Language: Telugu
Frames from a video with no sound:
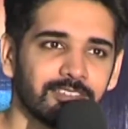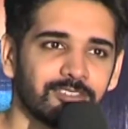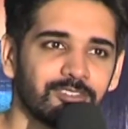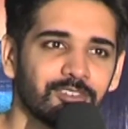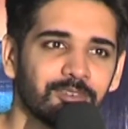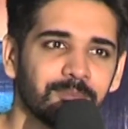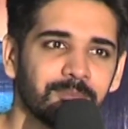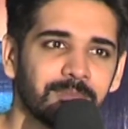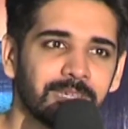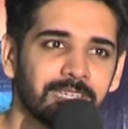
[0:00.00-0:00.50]

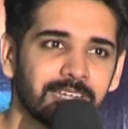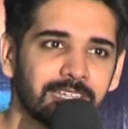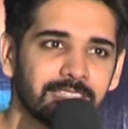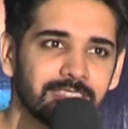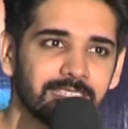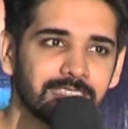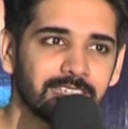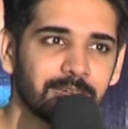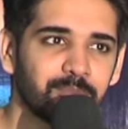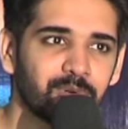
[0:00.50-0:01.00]
సో మీరు
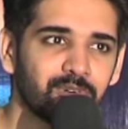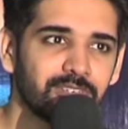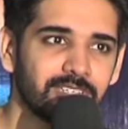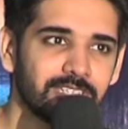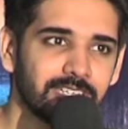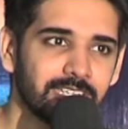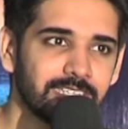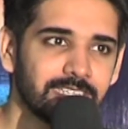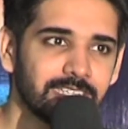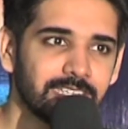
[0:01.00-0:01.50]
అంత సపోర్ట్
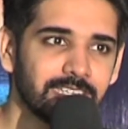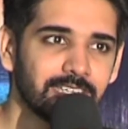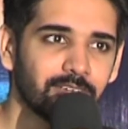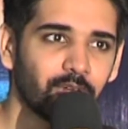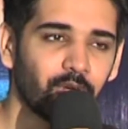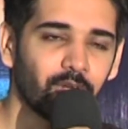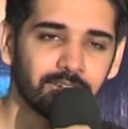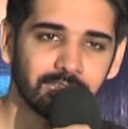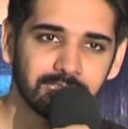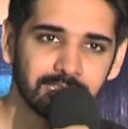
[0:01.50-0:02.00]
చేసి
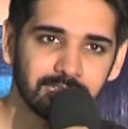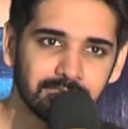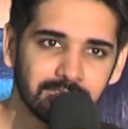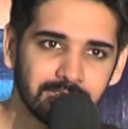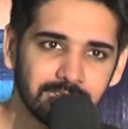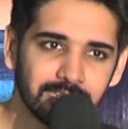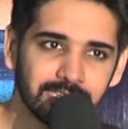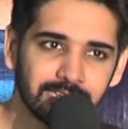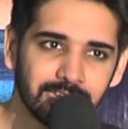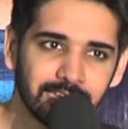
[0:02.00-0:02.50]
ఆడియన్స్కి
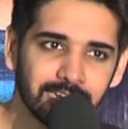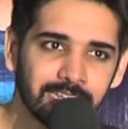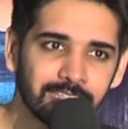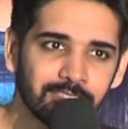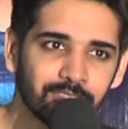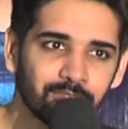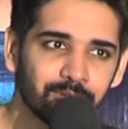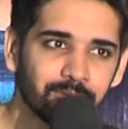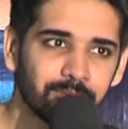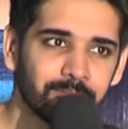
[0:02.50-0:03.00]

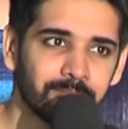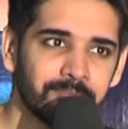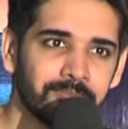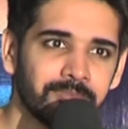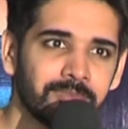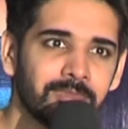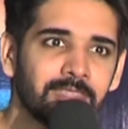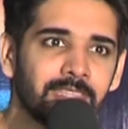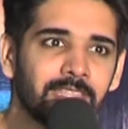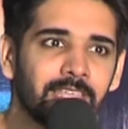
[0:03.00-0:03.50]
తీసుకెళ్ళినందుకు
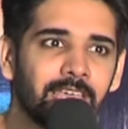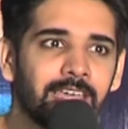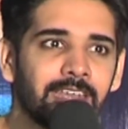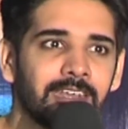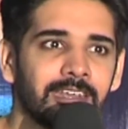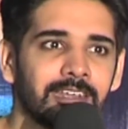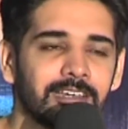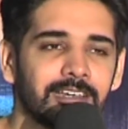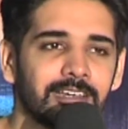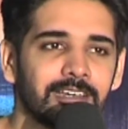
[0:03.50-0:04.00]

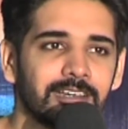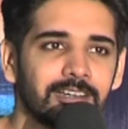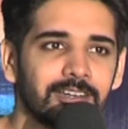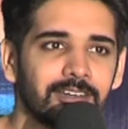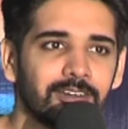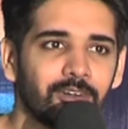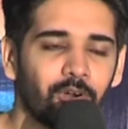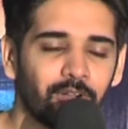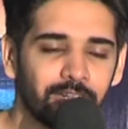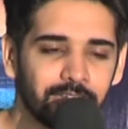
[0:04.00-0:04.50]
అండ్
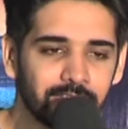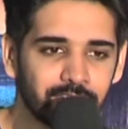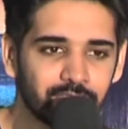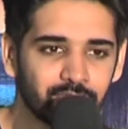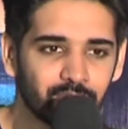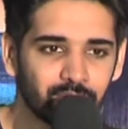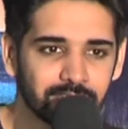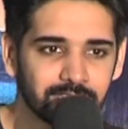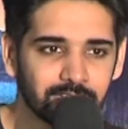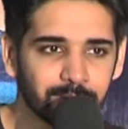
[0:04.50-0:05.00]
ఆడియన్స్
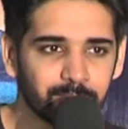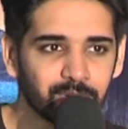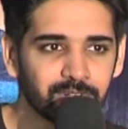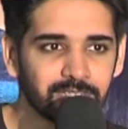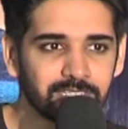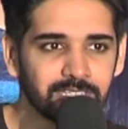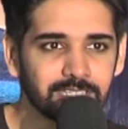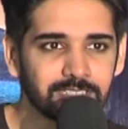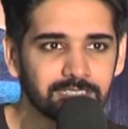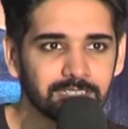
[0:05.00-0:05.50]
కూడా
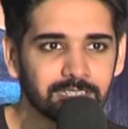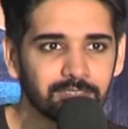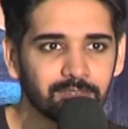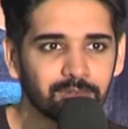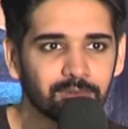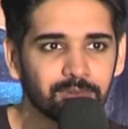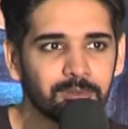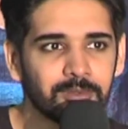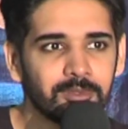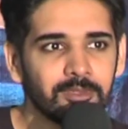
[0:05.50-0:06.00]
సపోర్ట్
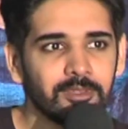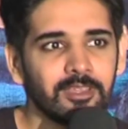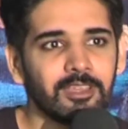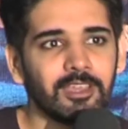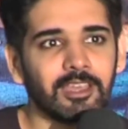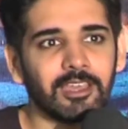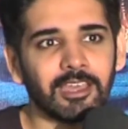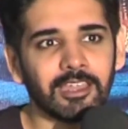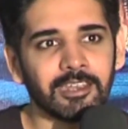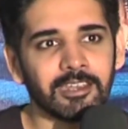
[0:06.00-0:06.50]
చేసినందుకు
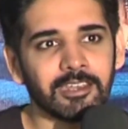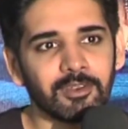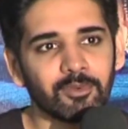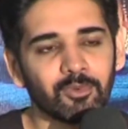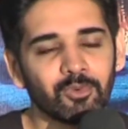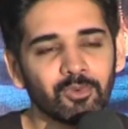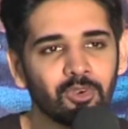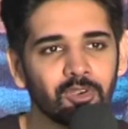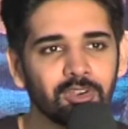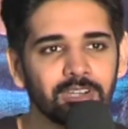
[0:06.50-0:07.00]
అండ్
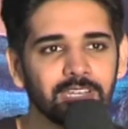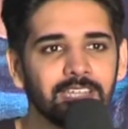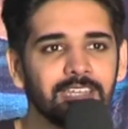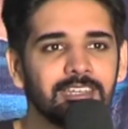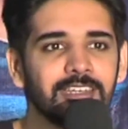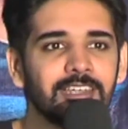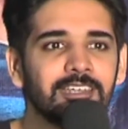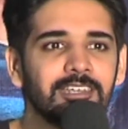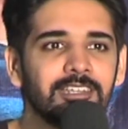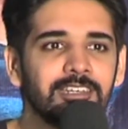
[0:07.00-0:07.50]
ఇంకొకటి
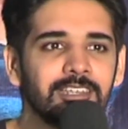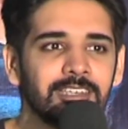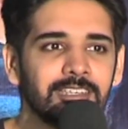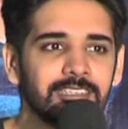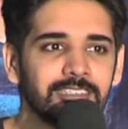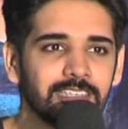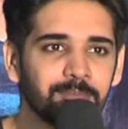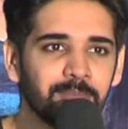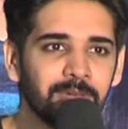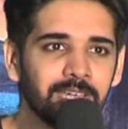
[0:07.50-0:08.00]
ఏంటంటే నేను
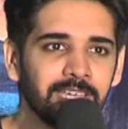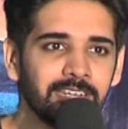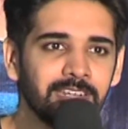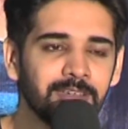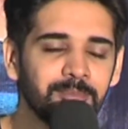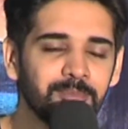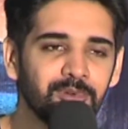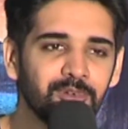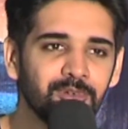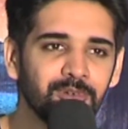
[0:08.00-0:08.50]
ఈ సినిమా
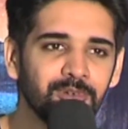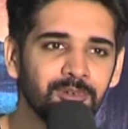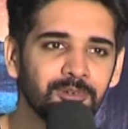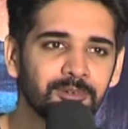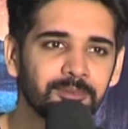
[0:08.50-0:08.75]
అయినప్పుడు